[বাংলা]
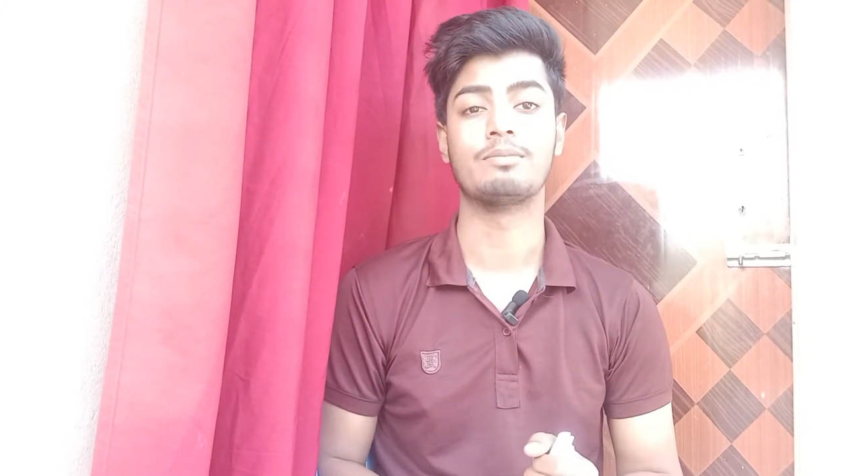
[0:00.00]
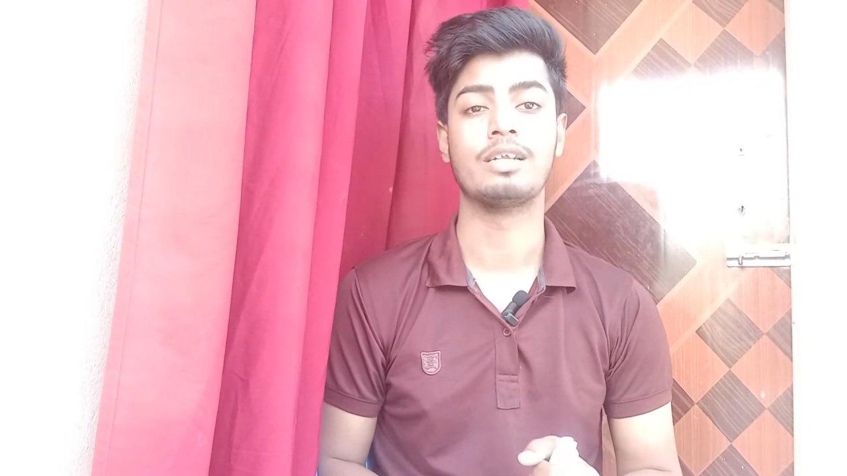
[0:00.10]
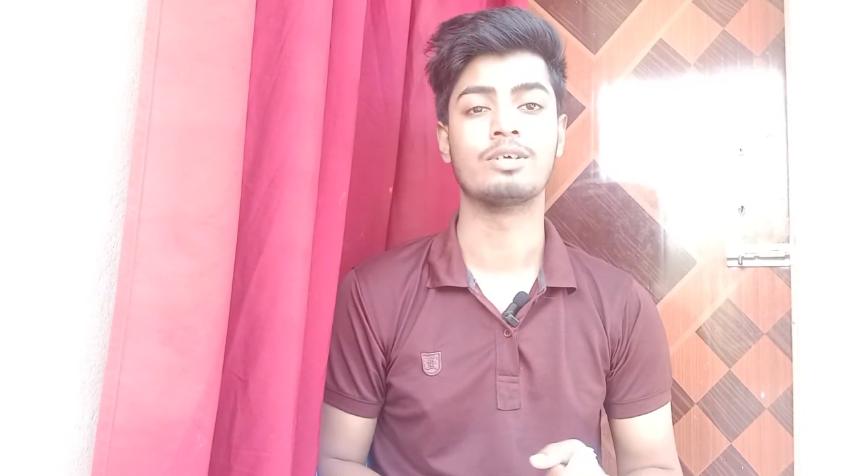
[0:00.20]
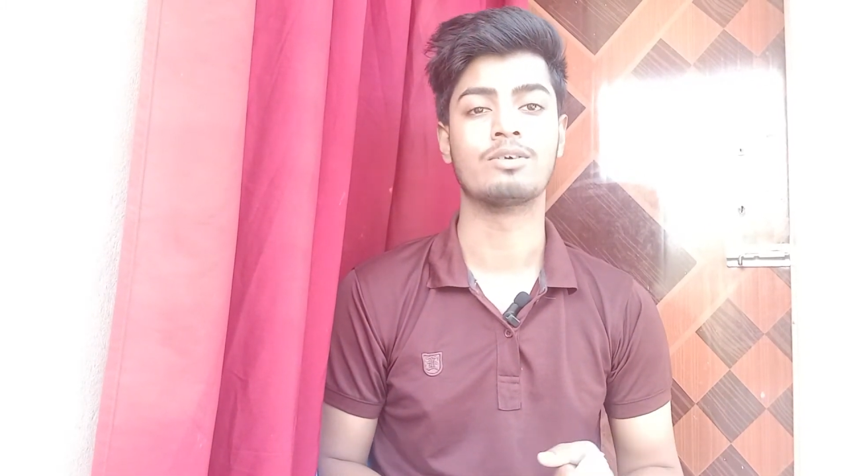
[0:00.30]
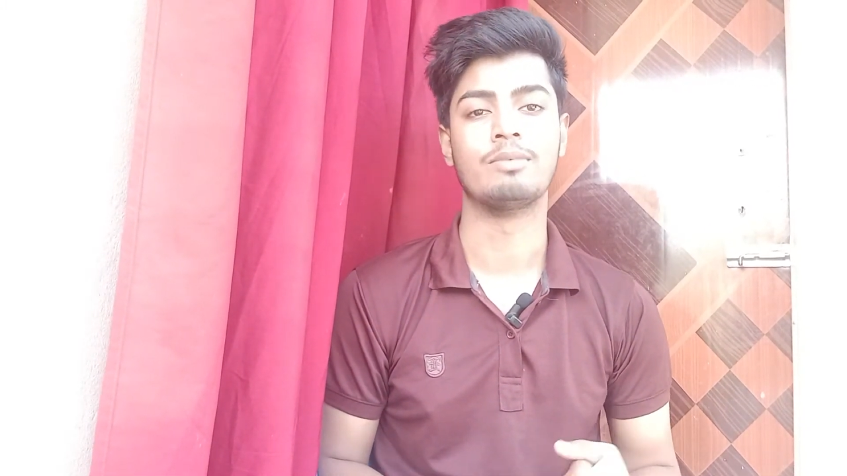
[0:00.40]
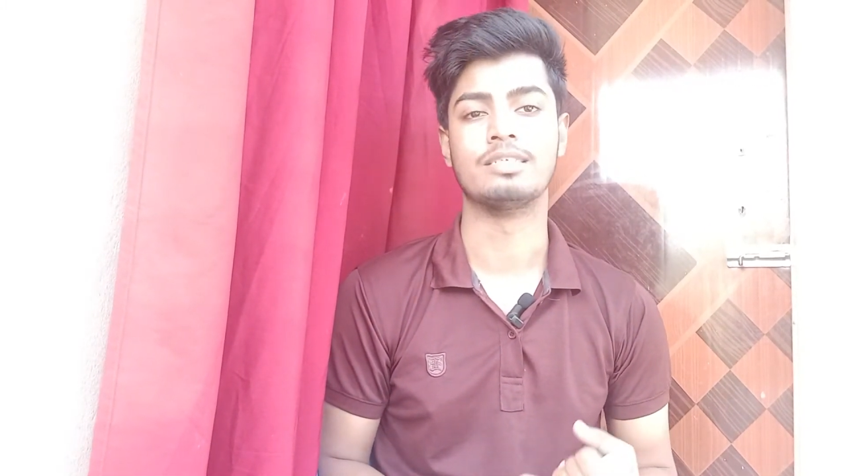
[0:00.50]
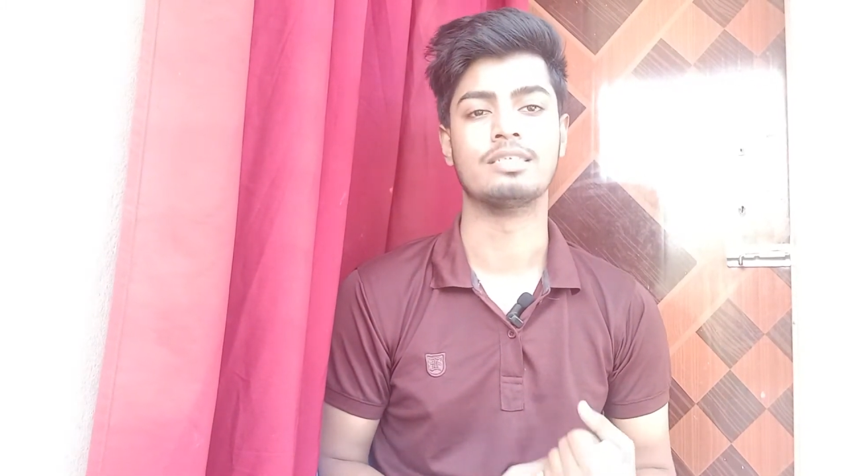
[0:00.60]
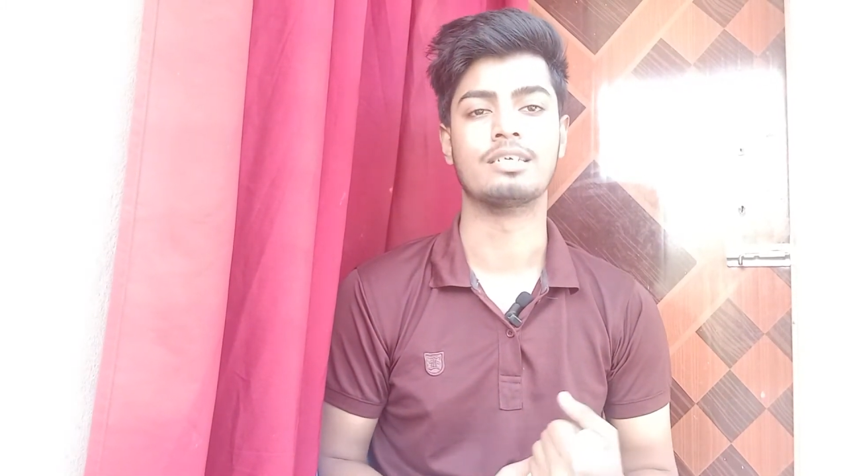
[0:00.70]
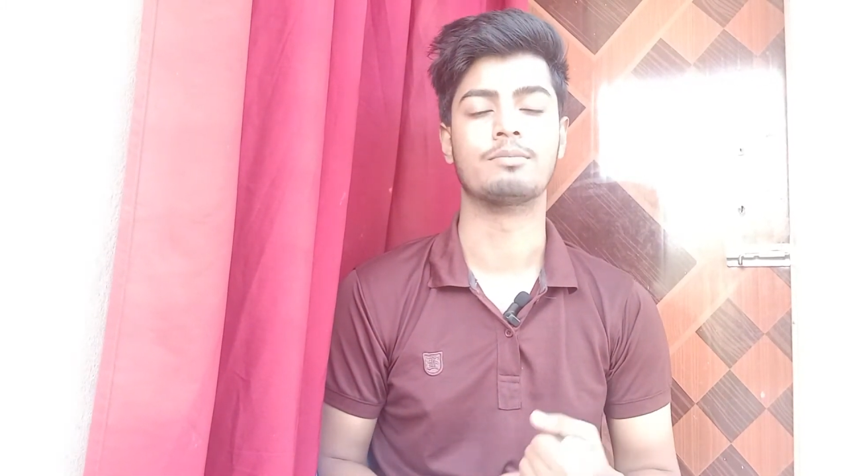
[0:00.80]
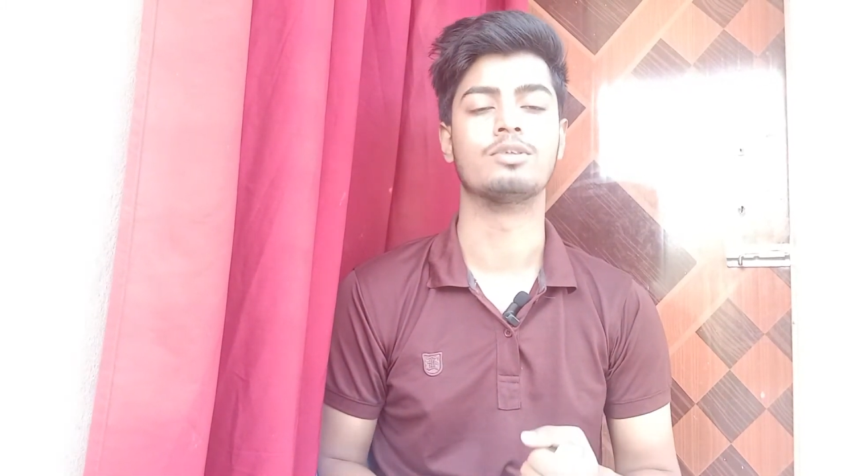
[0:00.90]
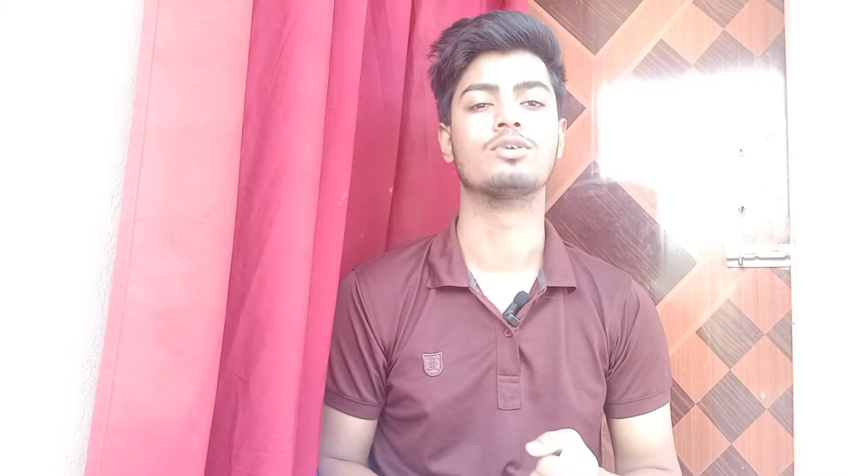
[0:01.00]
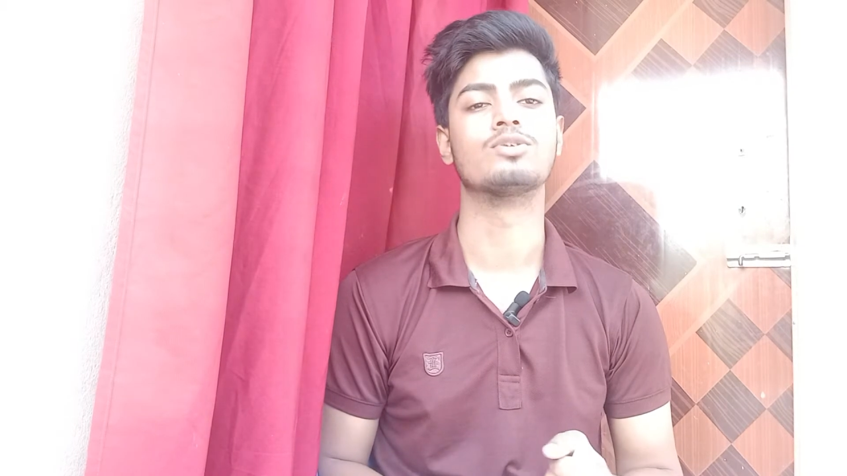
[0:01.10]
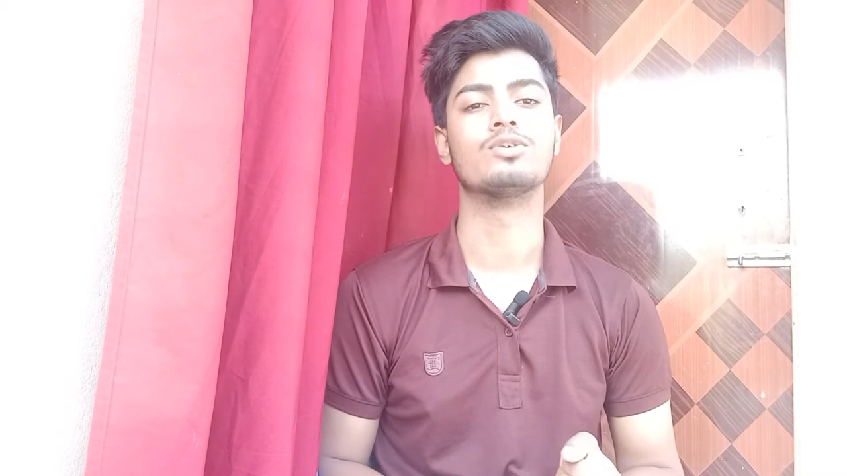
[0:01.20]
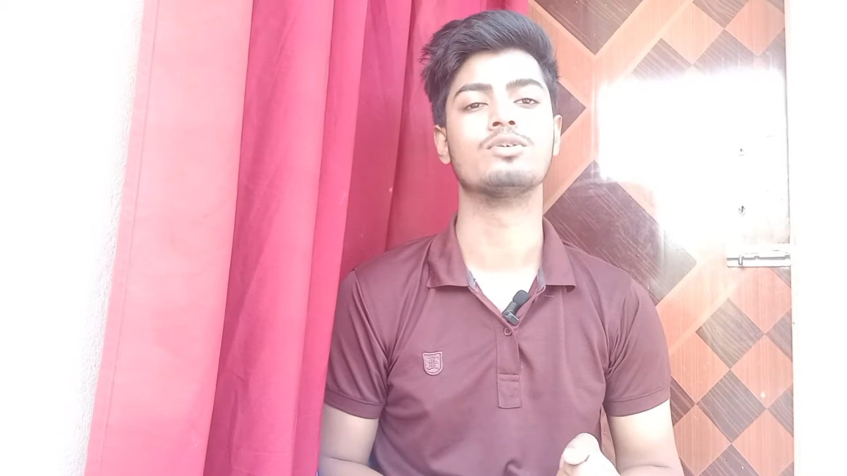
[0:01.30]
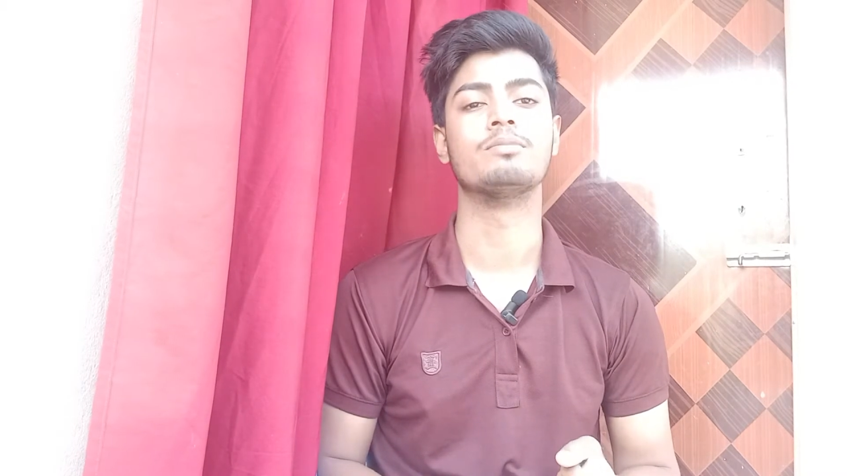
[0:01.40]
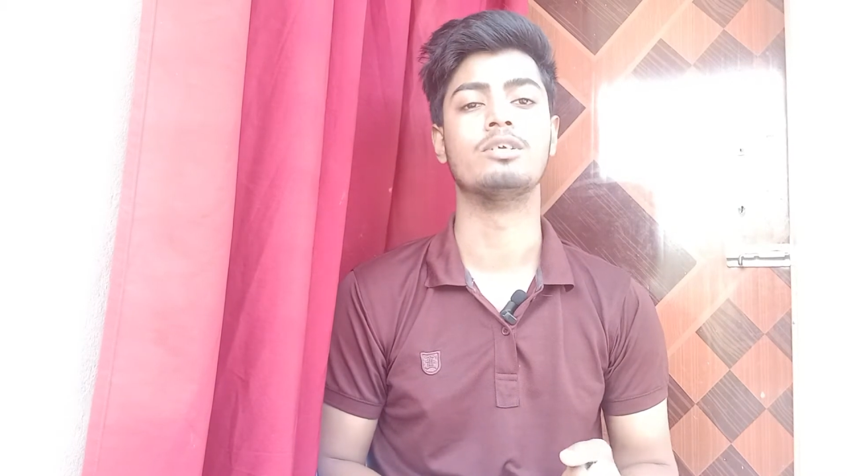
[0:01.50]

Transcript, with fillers: বেলাইকন বাজিয়ে রাখবেন তো চলুন